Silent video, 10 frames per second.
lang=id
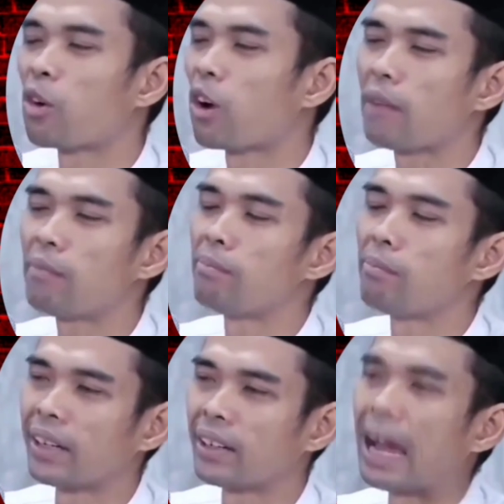
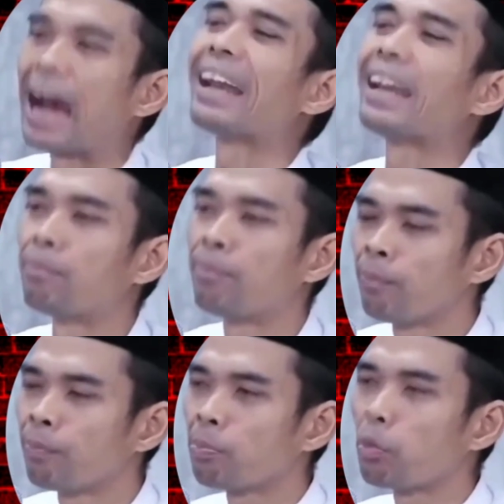Muhammad Adab
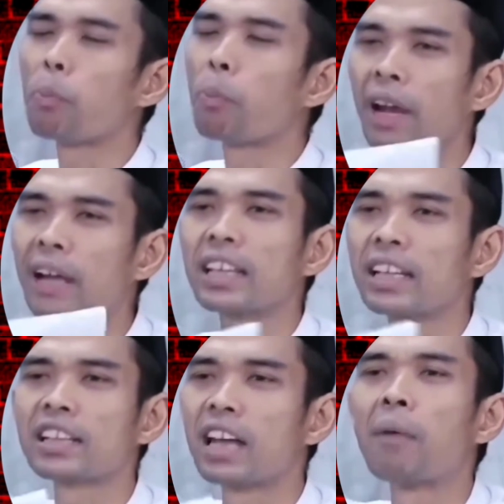Belum pernah
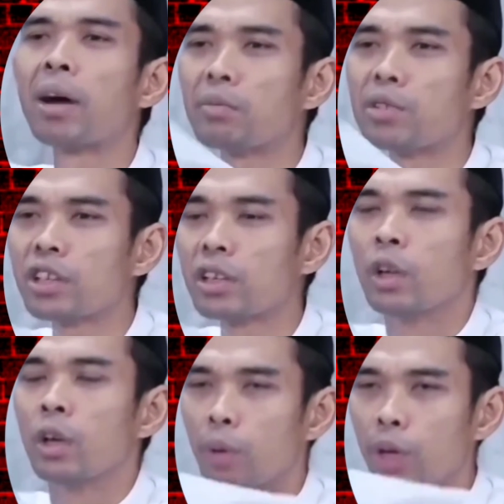saya ceramah di masjid
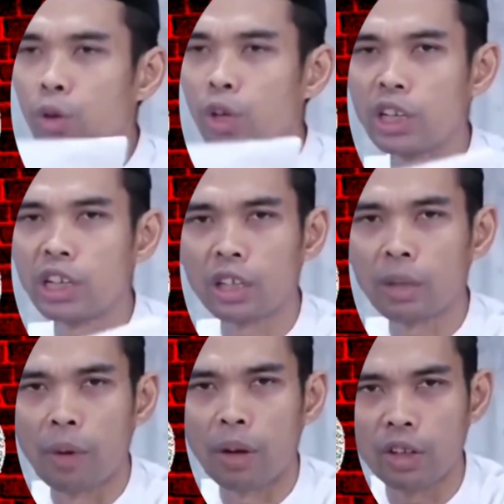Berikut ini
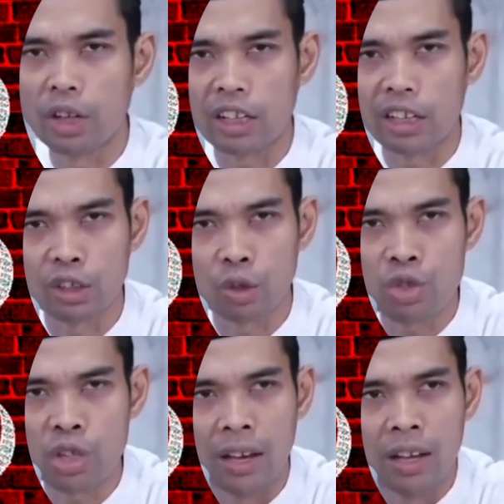kita dengarkan
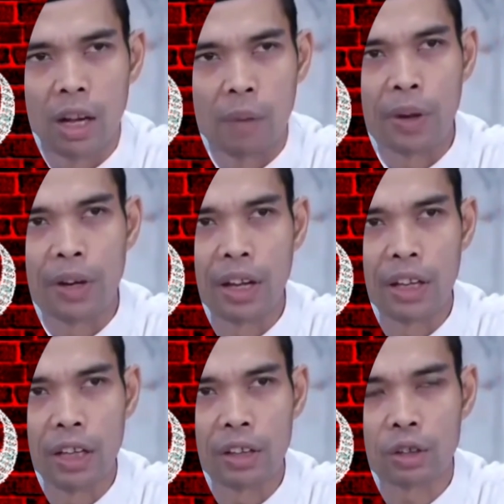tausiah
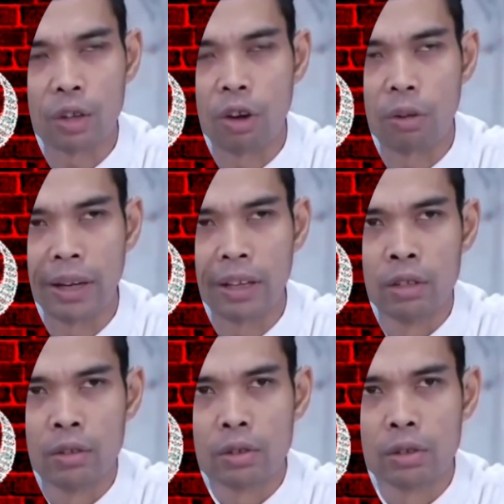kepada yang terhormat
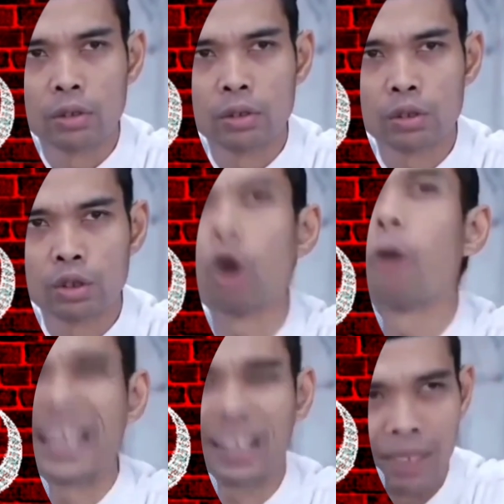uh,
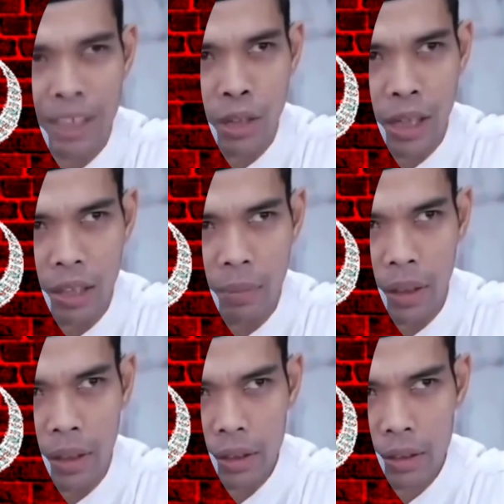Somad, majulah ke
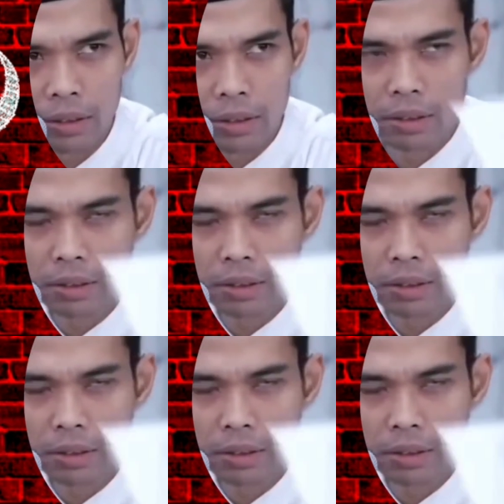depan